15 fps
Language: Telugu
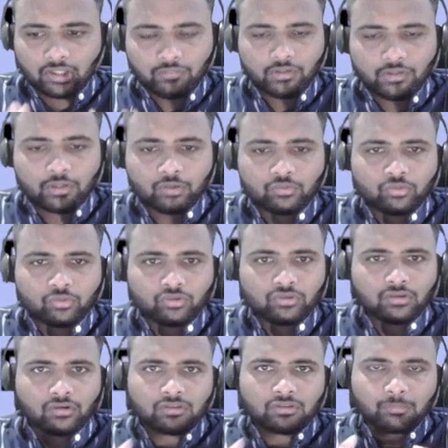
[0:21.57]
ఈ వీడియో చూసిన
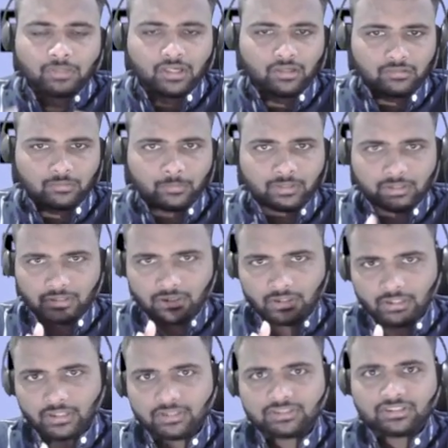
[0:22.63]
తర్వాత మీకు అర్థమైంది
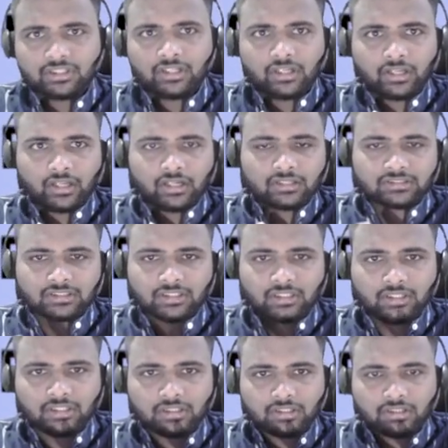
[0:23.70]
ఈటీఎల్ e ఇంజనీరింగ్ ఎలా
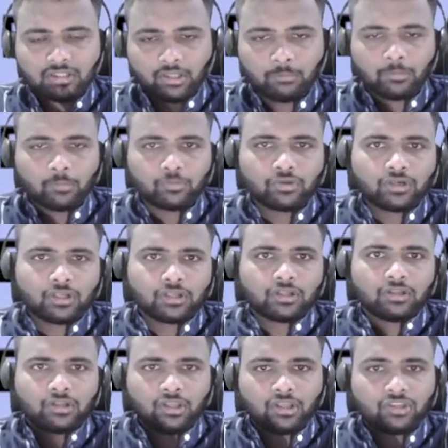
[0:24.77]
చేయాలి ఏమేమి ఉంటాయి
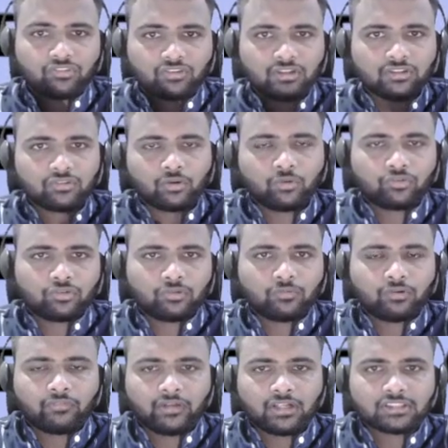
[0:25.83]
ఏ స్కిల్స్ అవసరం
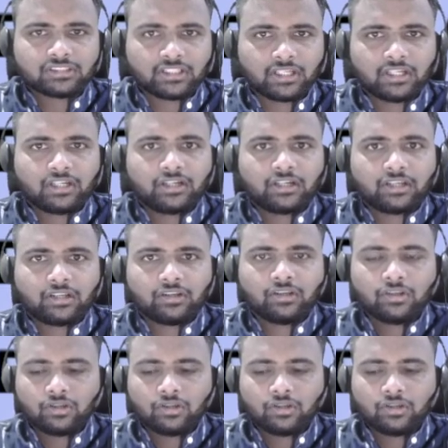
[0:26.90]
ఒకవేళ చేయాలంటే